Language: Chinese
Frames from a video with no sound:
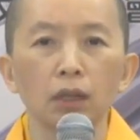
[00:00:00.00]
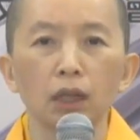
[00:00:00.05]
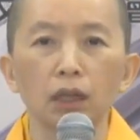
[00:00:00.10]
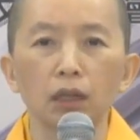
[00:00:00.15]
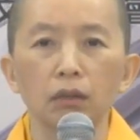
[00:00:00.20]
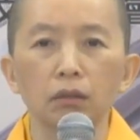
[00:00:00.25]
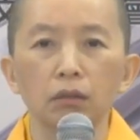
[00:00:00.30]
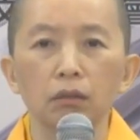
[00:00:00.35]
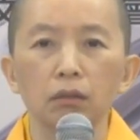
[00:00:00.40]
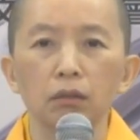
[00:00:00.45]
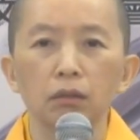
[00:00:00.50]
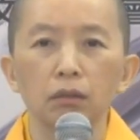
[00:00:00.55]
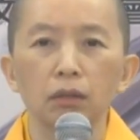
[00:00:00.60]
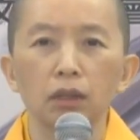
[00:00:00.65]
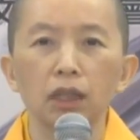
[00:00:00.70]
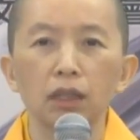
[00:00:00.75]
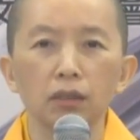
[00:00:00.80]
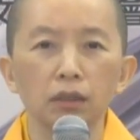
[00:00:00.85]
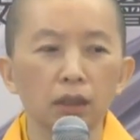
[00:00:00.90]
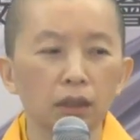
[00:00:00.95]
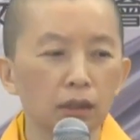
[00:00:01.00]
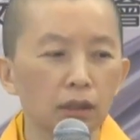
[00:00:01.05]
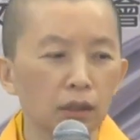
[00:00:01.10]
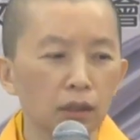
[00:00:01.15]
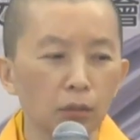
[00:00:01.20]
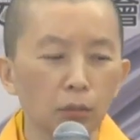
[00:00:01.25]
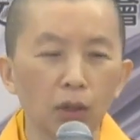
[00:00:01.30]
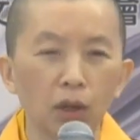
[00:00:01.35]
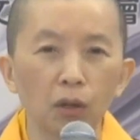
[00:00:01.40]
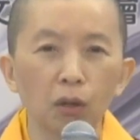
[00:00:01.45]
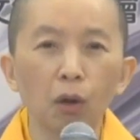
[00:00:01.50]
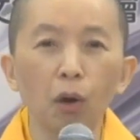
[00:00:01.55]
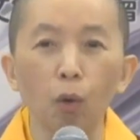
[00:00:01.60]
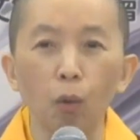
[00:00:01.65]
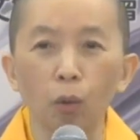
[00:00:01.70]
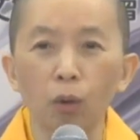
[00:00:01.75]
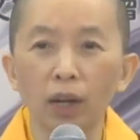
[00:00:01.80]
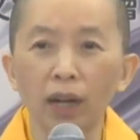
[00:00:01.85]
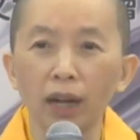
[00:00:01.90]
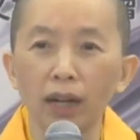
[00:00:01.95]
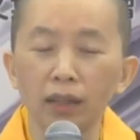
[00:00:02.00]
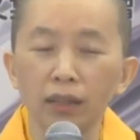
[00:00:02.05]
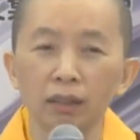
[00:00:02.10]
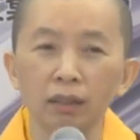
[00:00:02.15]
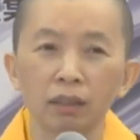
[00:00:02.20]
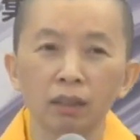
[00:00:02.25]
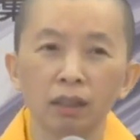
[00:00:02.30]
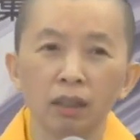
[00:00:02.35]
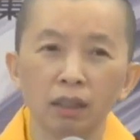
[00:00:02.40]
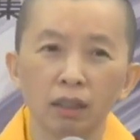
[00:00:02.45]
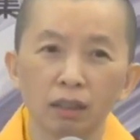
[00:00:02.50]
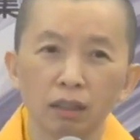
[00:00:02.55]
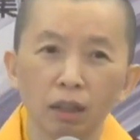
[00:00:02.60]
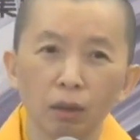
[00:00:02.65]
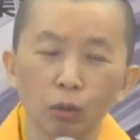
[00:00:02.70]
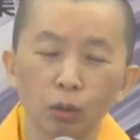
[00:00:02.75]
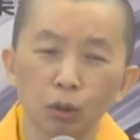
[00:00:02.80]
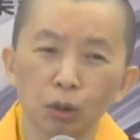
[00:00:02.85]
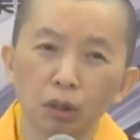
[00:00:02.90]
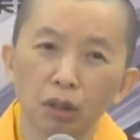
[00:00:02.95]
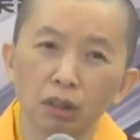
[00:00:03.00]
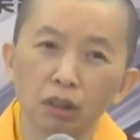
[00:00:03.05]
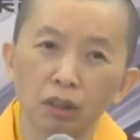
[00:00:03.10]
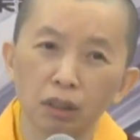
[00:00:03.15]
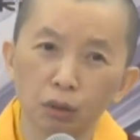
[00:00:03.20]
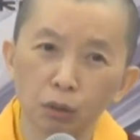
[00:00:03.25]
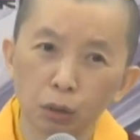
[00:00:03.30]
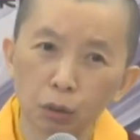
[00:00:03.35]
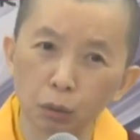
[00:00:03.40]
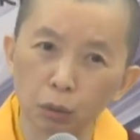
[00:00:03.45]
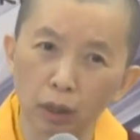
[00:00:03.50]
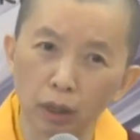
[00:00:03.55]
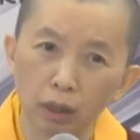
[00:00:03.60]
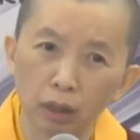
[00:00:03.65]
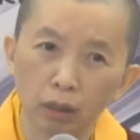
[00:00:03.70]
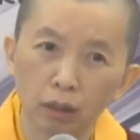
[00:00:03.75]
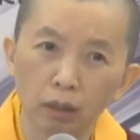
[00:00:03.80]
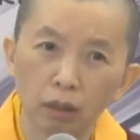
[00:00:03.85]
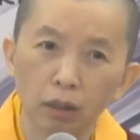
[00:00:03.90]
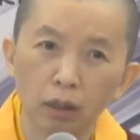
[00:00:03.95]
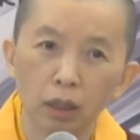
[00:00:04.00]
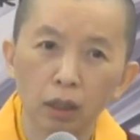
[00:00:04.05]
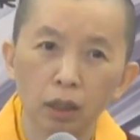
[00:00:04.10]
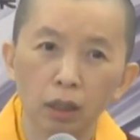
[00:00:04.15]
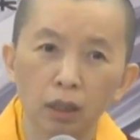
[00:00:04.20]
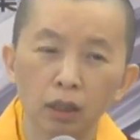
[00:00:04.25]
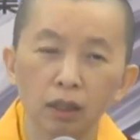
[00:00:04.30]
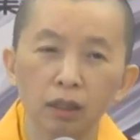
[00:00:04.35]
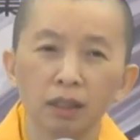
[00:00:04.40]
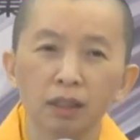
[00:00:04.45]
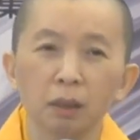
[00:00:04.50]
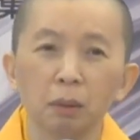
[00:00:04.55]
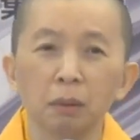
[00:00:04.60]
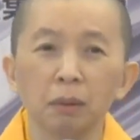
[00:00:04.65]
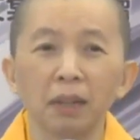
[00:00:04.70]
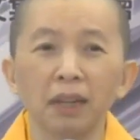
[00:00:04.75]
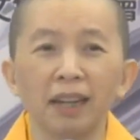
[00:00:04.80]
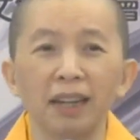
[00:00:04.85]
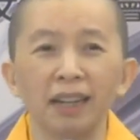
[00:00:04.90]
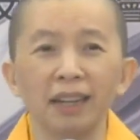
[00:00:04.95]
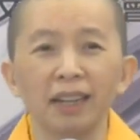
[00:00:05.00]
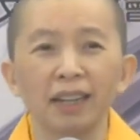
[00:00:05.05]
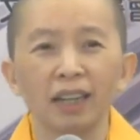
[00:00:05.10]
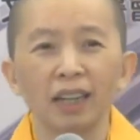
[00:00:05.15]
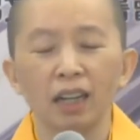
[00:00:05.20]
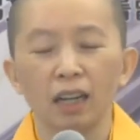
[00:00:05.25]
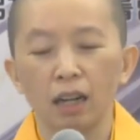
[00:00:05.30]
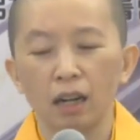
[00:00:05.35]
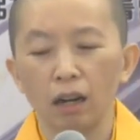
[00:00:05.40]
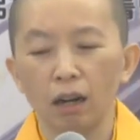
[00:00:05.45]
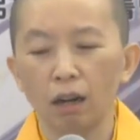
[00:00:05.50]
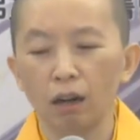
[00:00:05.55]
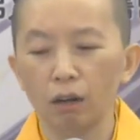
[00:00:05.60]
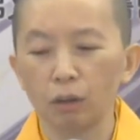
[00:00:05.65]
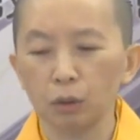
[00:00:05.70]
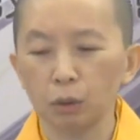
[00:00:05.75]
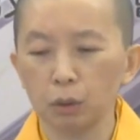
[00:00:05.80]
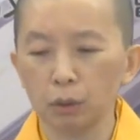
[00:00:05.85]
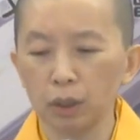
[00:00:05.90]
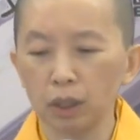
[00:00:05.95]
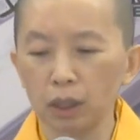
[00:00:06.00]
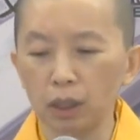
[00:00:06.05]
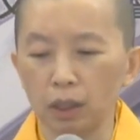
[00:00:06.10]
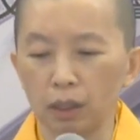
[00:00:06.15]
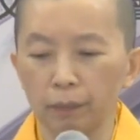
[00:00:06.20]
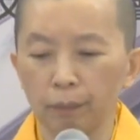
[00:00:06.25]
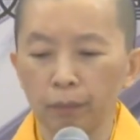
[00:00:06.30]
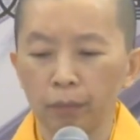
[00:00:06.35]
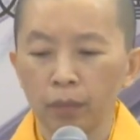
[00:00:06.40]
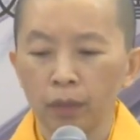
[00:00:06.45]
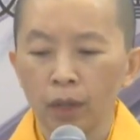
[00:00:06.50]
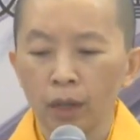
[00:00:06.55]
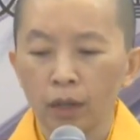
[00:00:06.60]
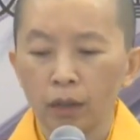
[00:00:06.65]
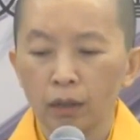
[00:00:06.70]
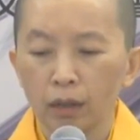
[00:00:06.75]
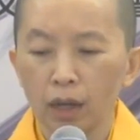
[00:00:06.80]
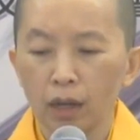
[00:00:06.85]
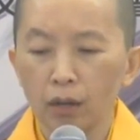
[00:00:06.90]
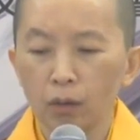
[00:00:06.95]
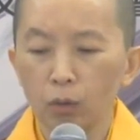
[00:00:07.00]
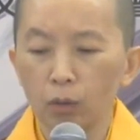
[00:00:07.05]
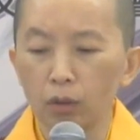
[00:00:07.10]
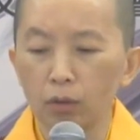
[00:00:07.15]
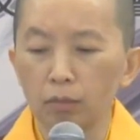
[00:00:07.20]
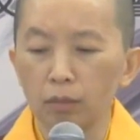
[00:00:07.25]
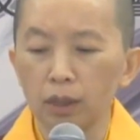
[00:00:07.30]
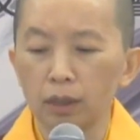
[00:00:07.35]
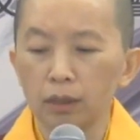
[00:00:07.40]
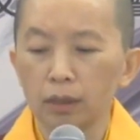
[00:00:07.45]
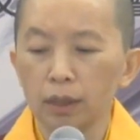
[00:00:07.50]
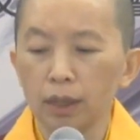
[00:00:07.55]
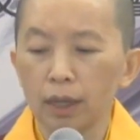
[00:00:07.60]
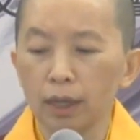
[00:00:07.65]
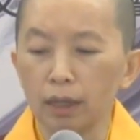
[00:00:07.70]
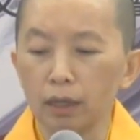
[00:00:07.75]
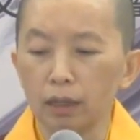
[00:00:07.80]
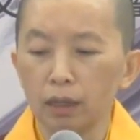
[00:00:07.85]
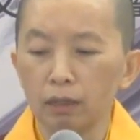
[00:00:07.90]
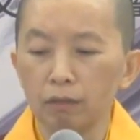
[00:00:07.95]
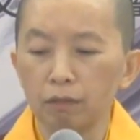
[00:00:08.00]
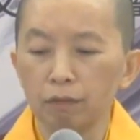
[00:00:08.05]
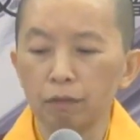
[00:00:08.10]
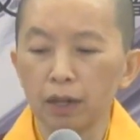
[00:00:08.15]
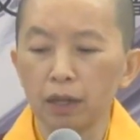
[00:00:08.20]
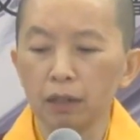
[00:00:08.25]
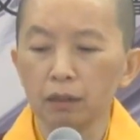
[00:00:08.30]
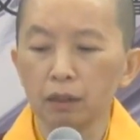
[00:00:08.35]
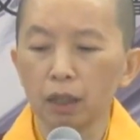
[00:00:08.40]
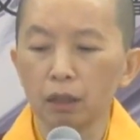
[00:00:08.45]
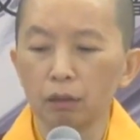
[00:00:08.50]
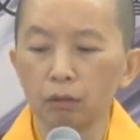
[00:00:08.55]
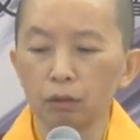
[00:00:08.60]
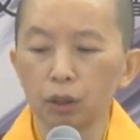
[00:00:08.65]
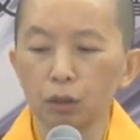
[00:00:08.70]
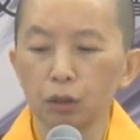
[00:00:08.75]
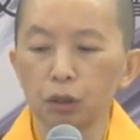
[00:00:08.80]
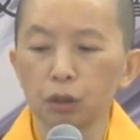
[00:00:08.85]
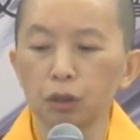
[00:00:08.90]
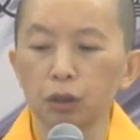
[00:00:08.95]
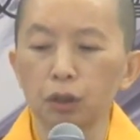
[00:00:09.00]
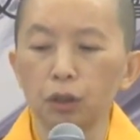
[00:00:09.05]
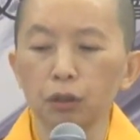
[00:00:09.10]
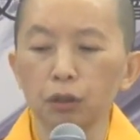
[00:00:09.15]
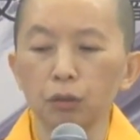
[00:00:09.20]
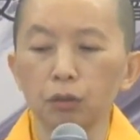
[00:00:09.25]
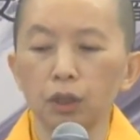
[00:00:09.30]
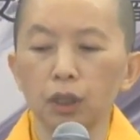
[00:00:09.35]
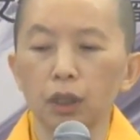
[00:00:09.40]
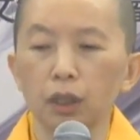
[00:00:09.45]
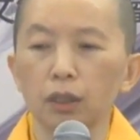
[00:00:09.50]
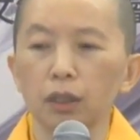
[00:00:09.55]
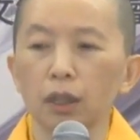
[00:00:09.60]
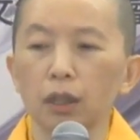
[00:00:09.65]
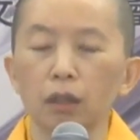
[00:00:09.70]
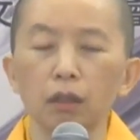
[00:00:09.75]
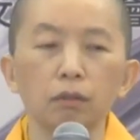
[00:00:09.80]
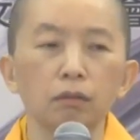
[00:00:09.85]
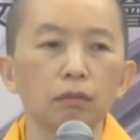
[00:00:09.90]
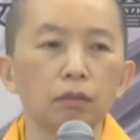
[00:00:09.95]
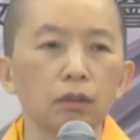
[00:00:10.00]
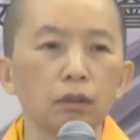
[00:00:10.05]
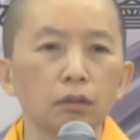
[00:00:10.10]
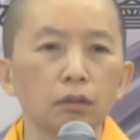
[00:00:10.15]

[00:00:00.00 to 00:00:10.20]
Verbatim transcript: 那念这个是什么？口干，那我就要喝水，对不对？好，所以当我们在你翻到第十六页到